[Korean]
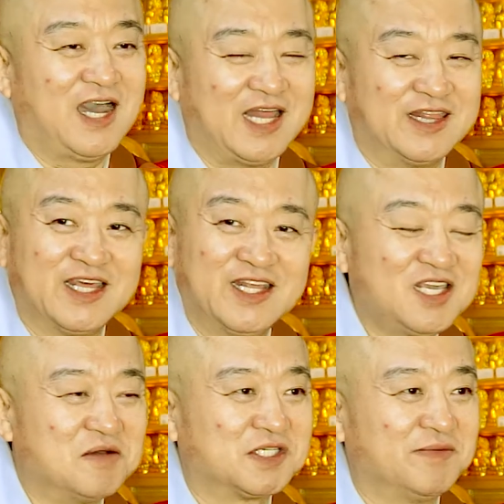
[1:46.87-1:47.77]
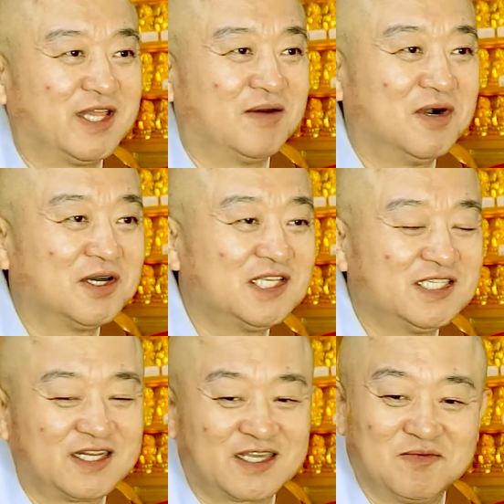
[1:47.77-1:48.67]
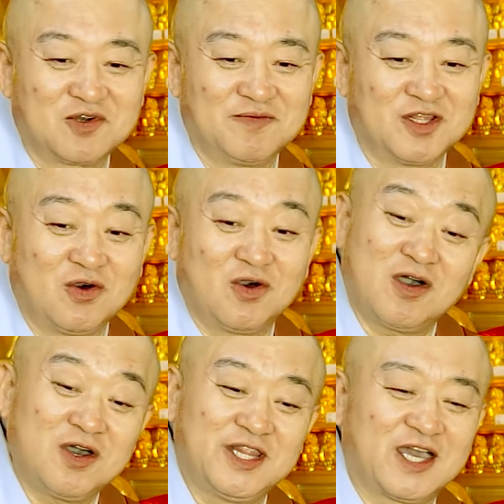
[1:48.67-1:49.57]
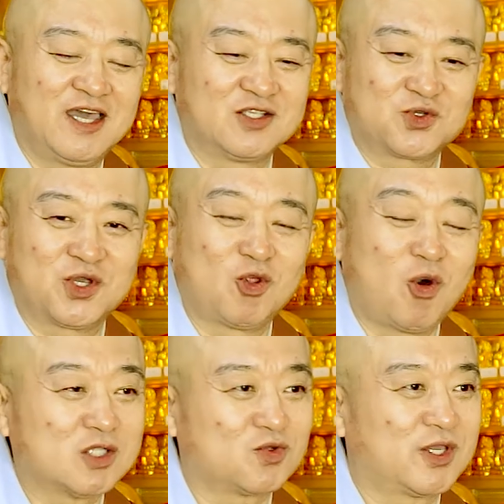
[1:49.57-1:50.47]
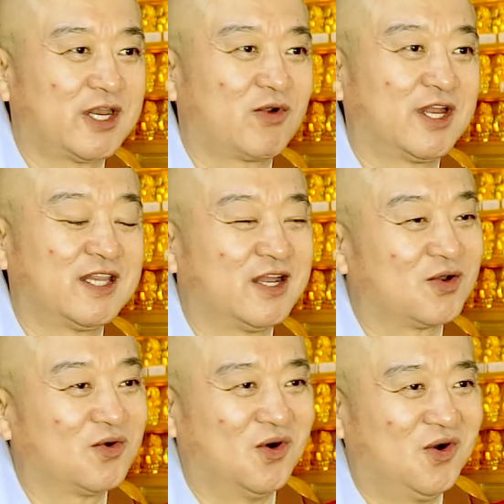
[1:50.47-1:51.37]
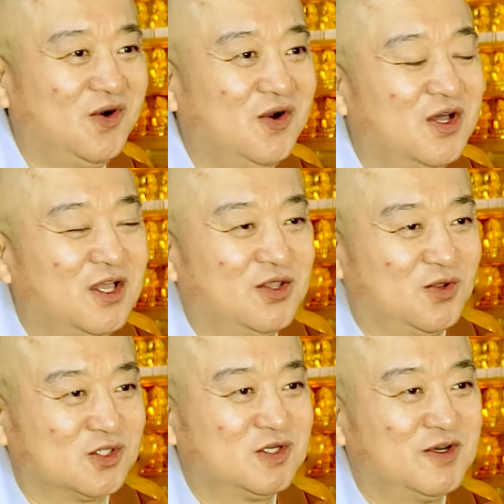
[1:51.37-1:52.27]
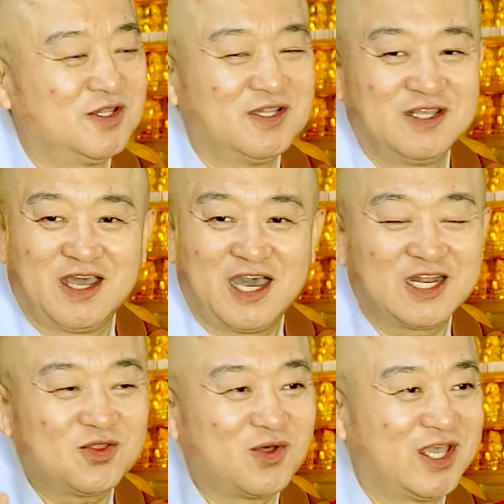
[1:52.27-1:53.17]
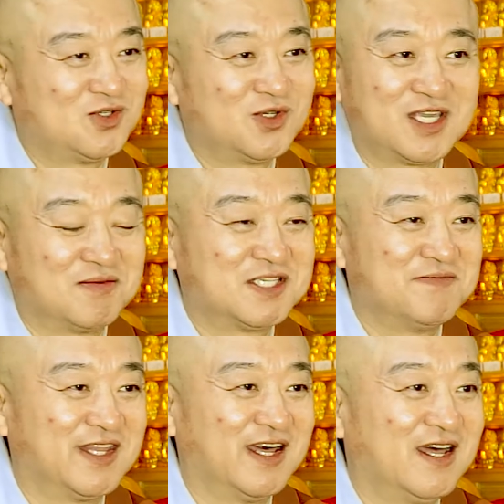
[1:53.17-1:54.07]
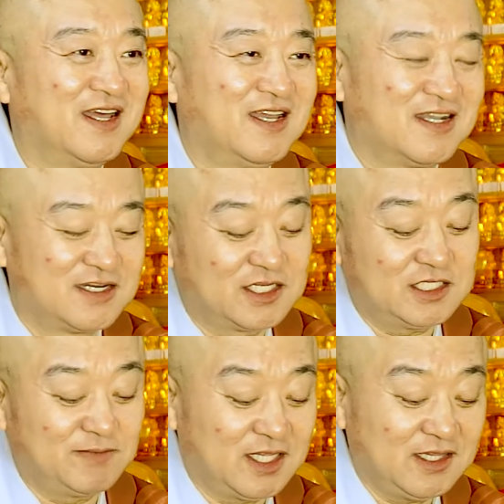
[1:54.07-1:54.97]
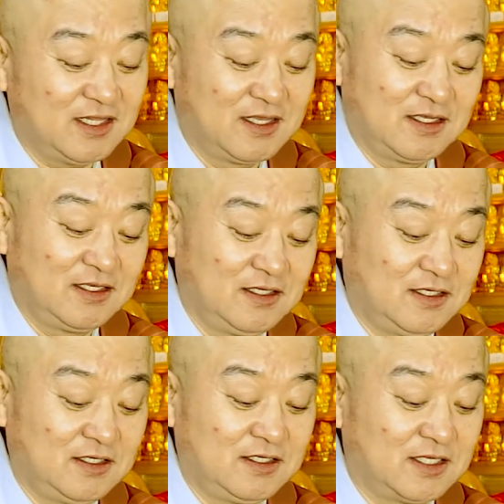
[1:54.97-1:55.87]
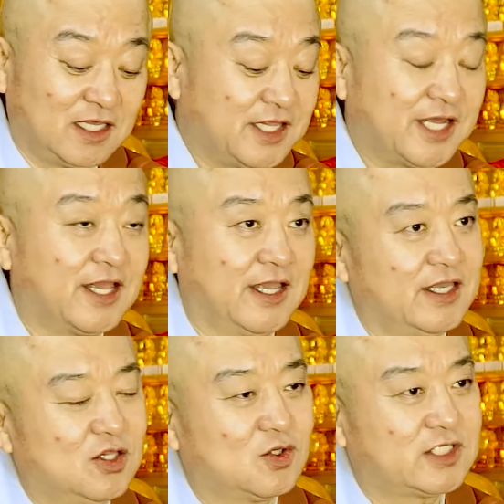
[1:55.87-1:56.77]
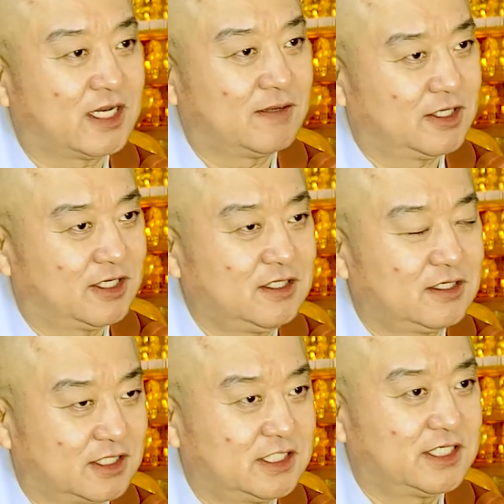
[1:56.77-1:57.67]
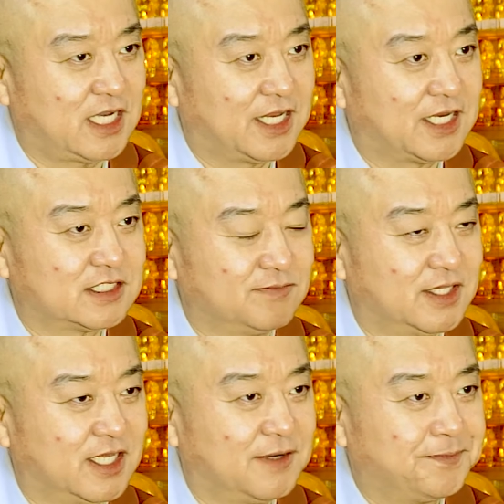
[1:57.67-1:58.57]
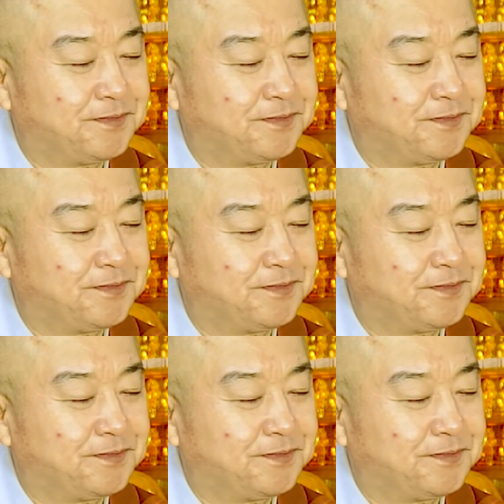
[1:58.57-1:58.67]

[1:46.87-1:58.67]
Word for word: 안 되는 게 없습니다. 뭐든지 이렇게 물으면 어 내가 해줄게 도와줄게라고 해놔놓고 요즘은 하나도 해주는 게 없습니다. 그렇지만 이 옛날에 인도 사람들은 그렇지가 않았습니다.